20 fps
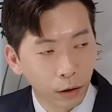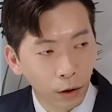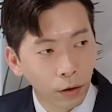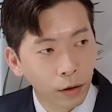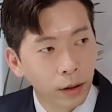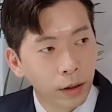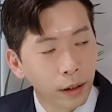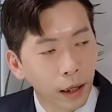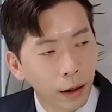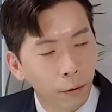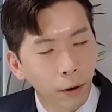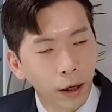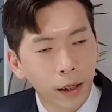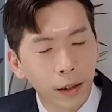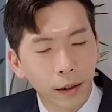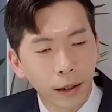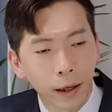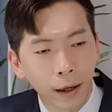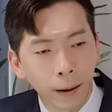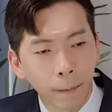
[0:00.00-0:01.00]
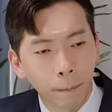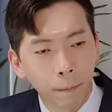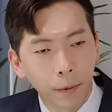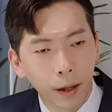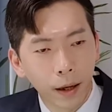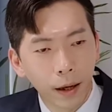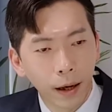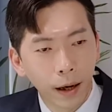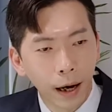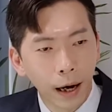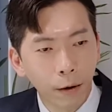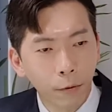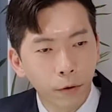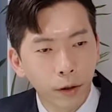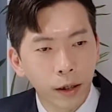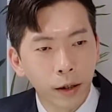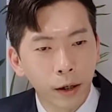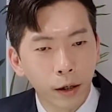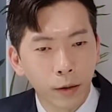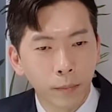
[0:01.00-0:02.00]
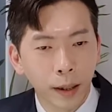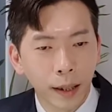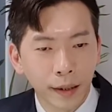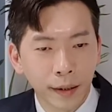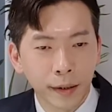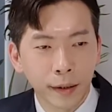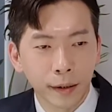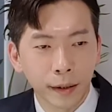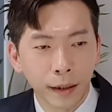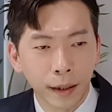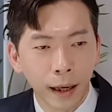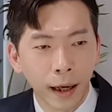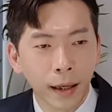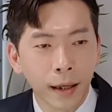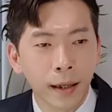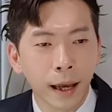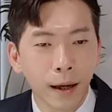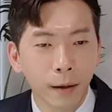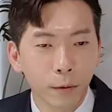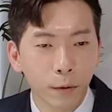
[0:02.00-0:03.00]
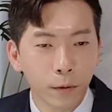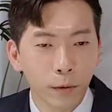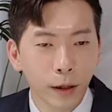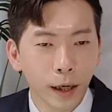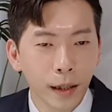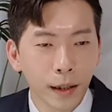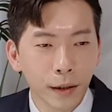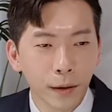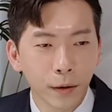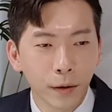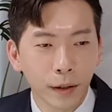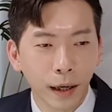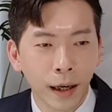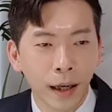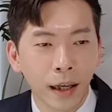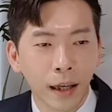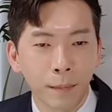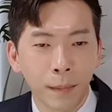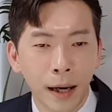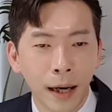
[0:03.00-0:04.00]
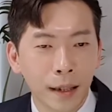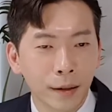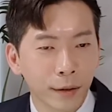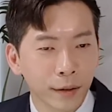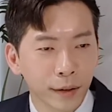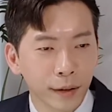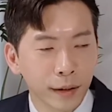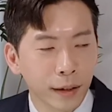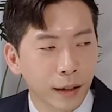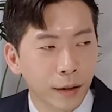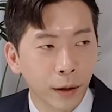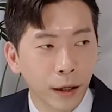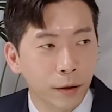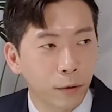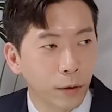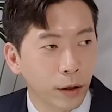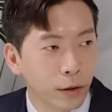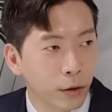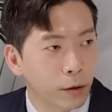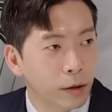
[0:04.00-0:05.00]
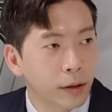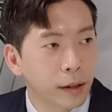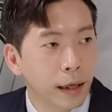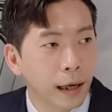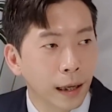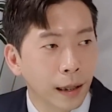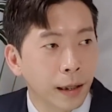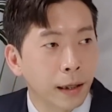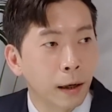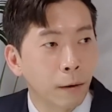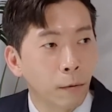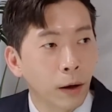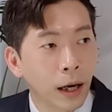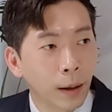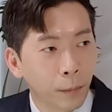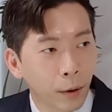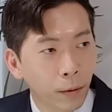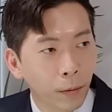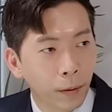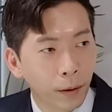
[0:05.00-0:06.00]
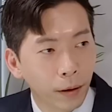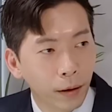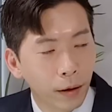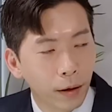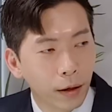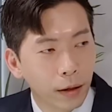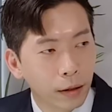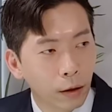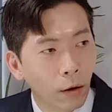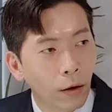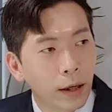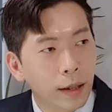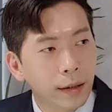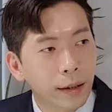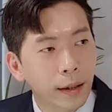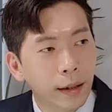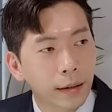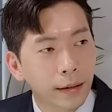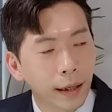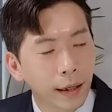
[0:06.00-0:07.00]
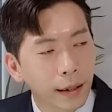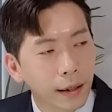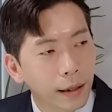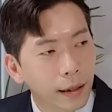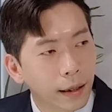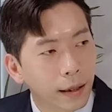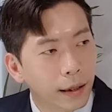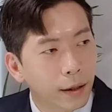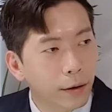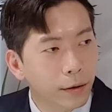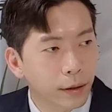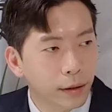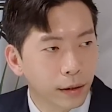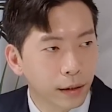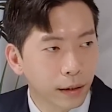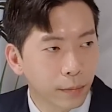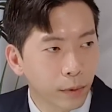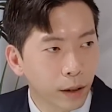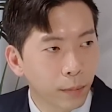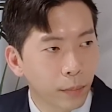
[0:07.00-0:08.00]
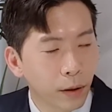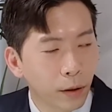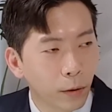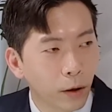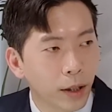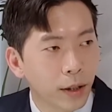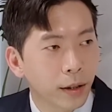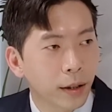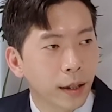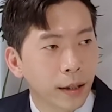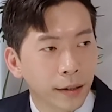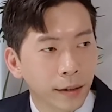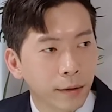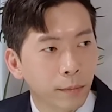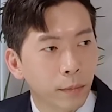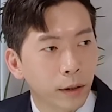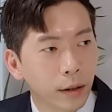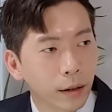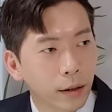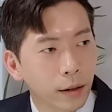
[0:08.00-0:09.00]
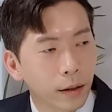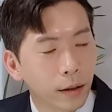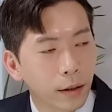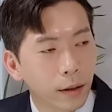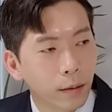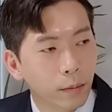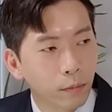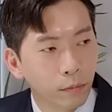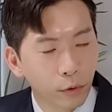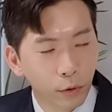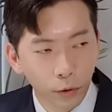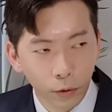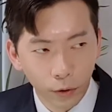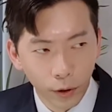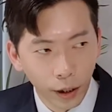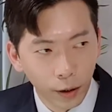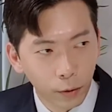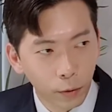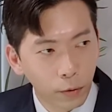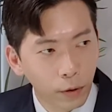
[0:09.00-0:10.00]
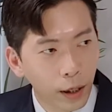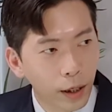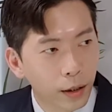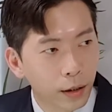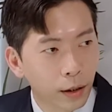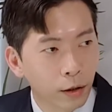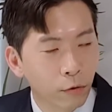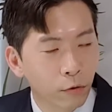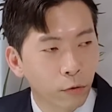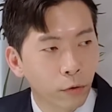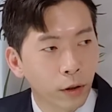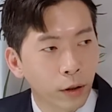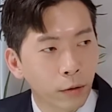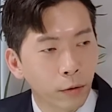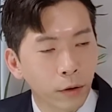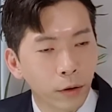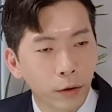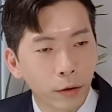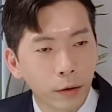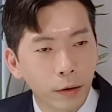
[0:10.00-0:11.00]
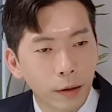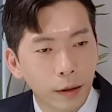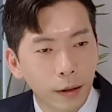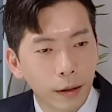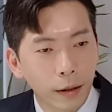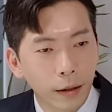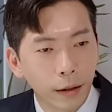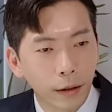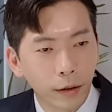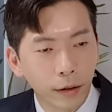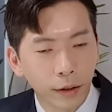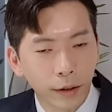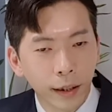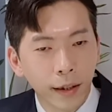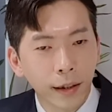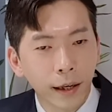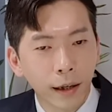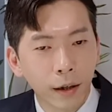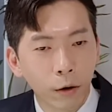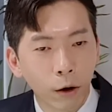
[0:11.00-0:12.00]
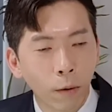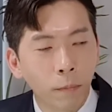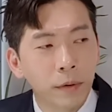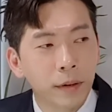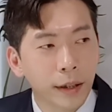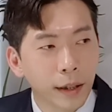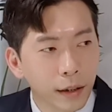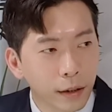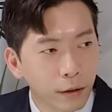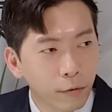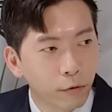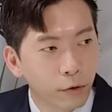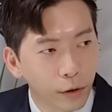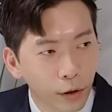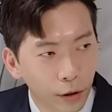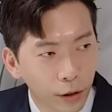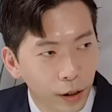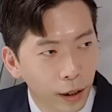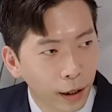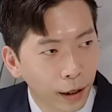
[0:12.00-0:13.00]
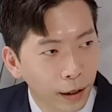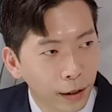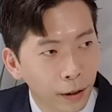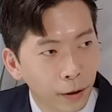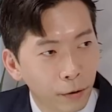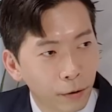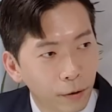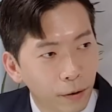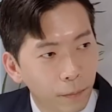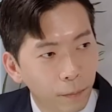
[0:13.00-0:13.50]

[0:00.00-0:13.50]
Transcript: 적는다고 할 때 하루 일과를 봤을 때 내가 이 행동을 하는 건 나에게 마이너스가 되는 행동이 절대 아니라고 하면 더 이상 생각이 끼어들 틈이 필요하지가 않습니다. 그러네요. 무조건 행동을 하는 게 중요한 거죠. 그래서 그 생각을 없애는 훈련을 해야 돼요.